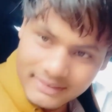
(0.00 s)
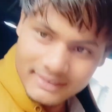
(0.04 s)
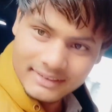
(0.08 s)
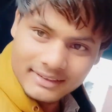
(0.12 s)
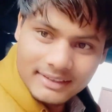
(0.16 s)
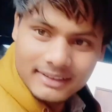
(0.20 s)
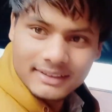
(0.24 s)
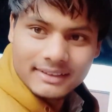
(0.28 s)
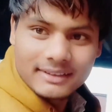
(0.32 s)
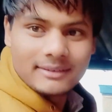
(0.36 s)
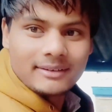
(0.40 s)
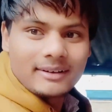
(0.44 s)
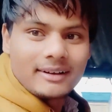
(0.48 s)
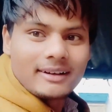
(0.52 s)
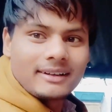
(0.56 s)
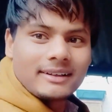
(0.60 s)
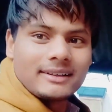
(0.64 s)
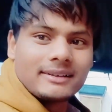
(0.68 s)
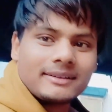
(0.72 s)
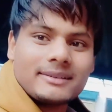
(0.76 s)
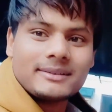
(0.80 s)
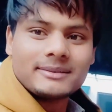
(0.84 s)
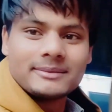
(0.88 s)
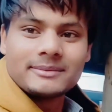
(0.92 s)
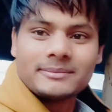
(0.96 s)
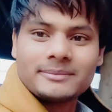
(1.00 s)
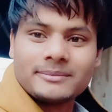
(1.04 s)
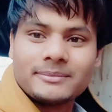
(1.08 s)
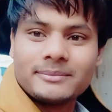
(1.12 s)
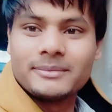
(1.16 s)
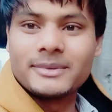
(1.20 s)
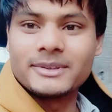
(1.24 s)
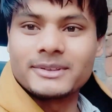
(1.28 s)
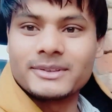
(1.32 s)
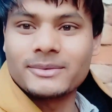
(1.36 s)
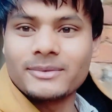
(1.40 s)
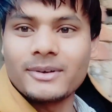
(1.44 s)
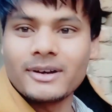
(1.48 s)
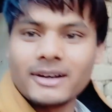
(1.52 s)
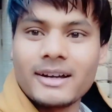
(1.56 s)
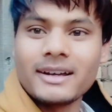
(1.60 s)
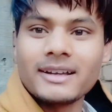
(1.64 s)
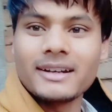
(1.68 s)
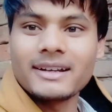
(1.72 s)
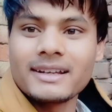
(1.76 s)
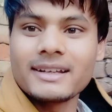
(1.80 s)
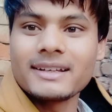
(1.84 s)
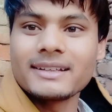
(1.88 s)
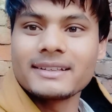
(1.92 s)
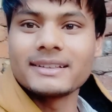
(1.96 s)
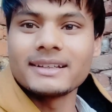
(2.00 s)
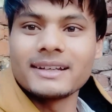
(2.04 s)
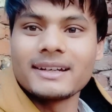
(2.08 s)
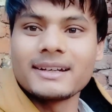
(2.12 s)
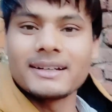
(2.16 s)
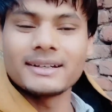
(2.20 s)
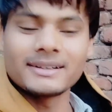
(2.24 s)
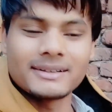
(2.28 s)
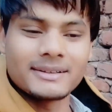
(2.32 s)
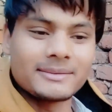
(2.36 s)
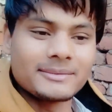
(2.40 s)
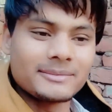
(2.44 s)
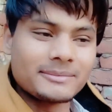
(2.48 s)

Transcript: ये हमारे पिछवाड़ है जहाँ